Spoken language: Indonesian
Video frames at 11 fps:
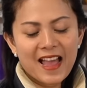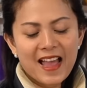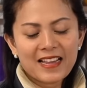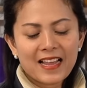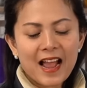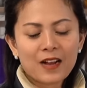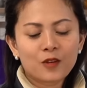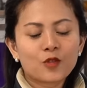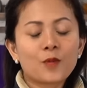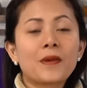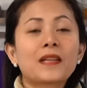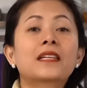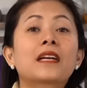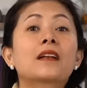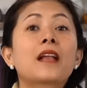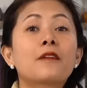ya aku cuman
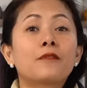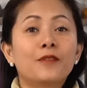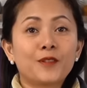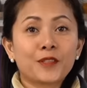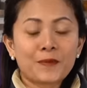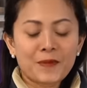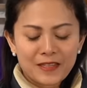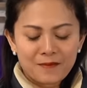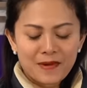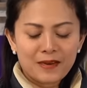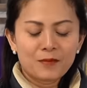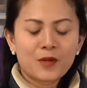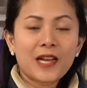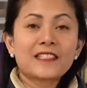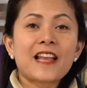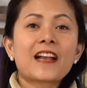kena flu teman-teman
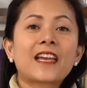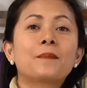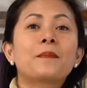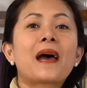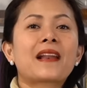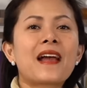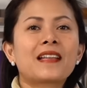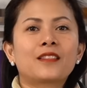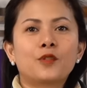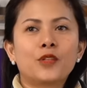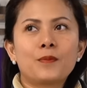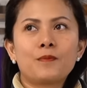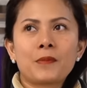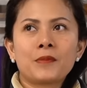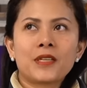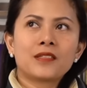bukan sakit parah atau
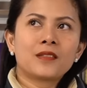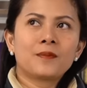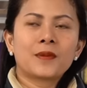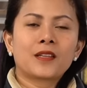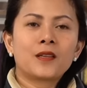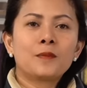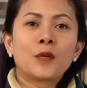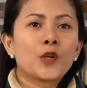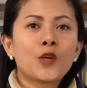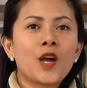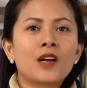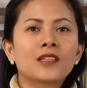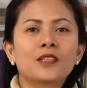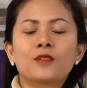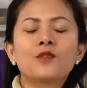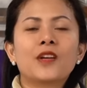demam yang seperti meriang
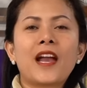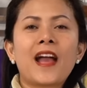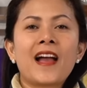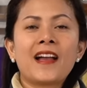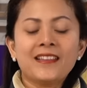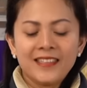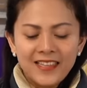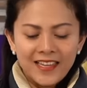itu enggak